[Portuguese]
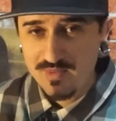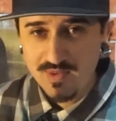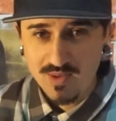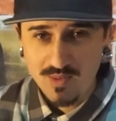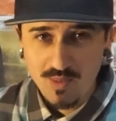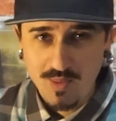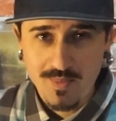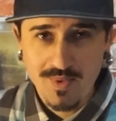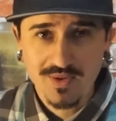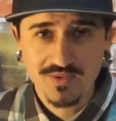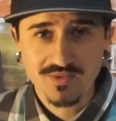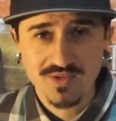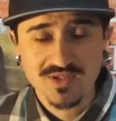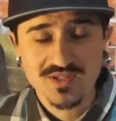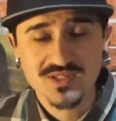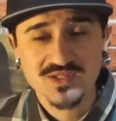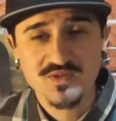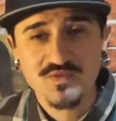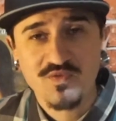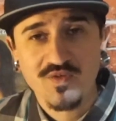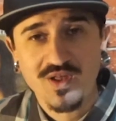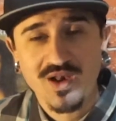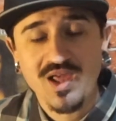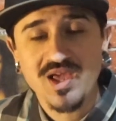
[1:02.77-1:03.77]
Primeiro momento, antes
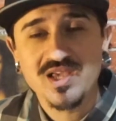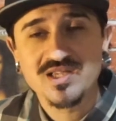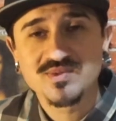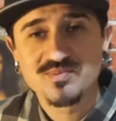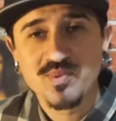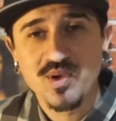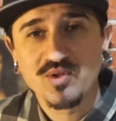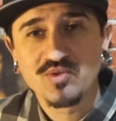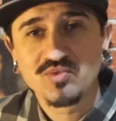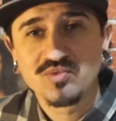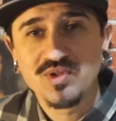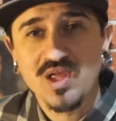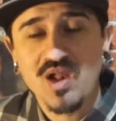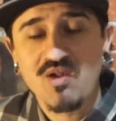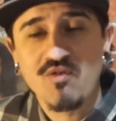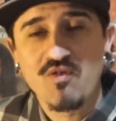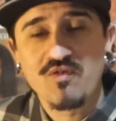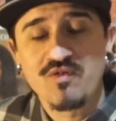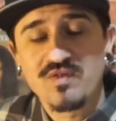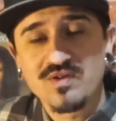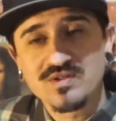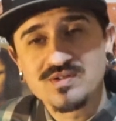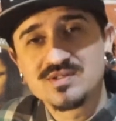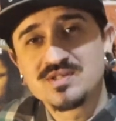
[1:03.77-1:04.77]
de falar a respeito dela,
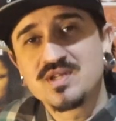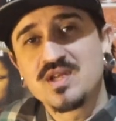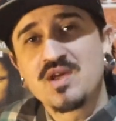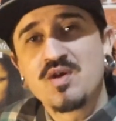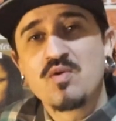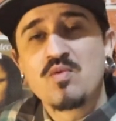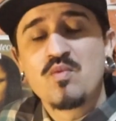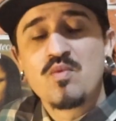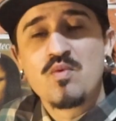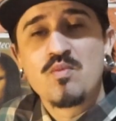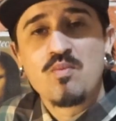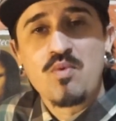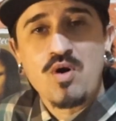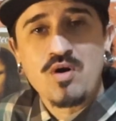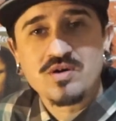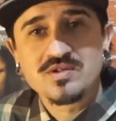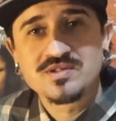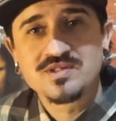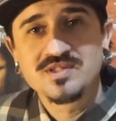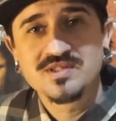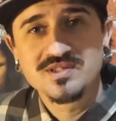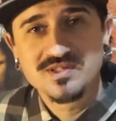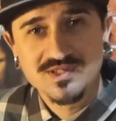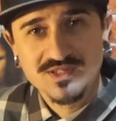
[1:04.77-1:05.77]
eu vou fazer um
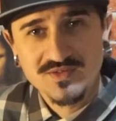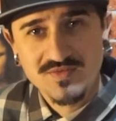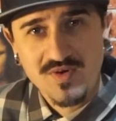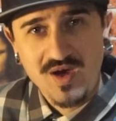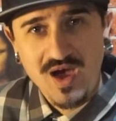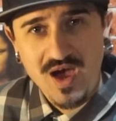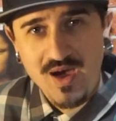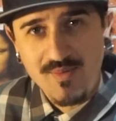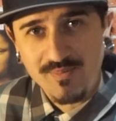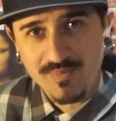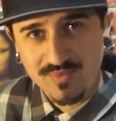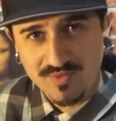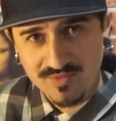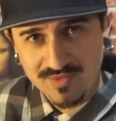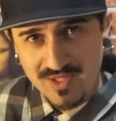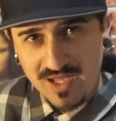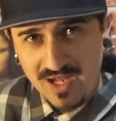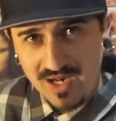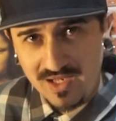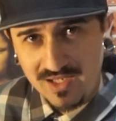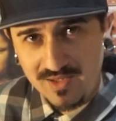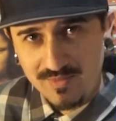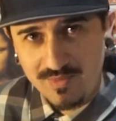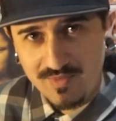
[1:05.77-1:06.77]
unboxingzinho rápido
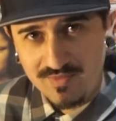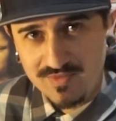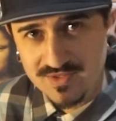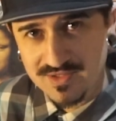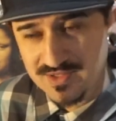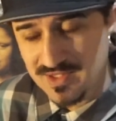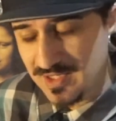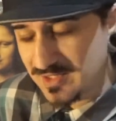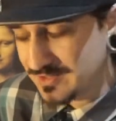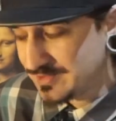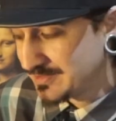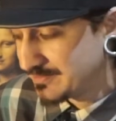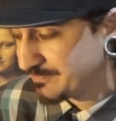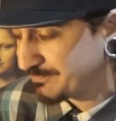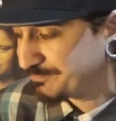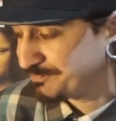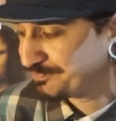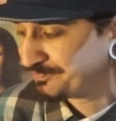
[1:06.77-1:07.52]
dela aqui para vocês.